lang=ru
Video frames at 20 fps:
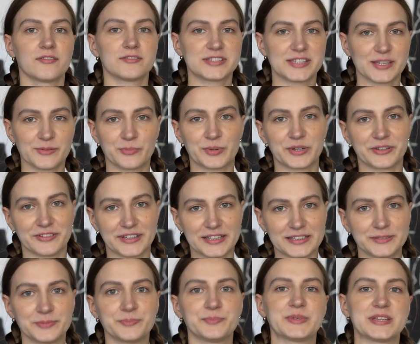Всем
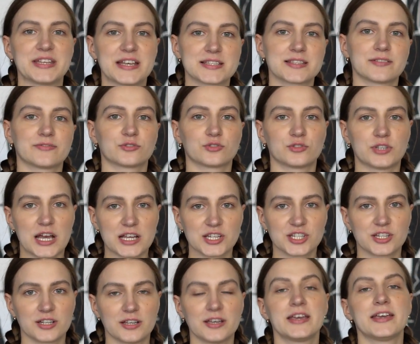привет, меня зовут
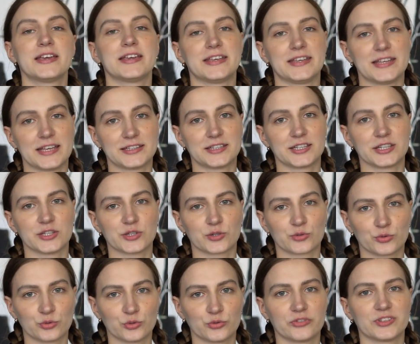Даша, и я
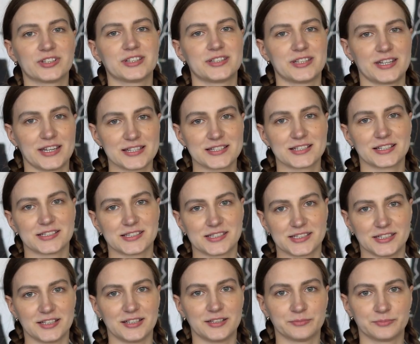тренирую в вегетарианской
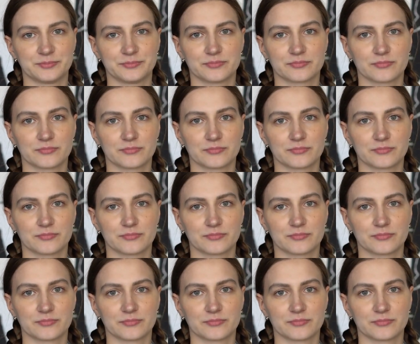силе.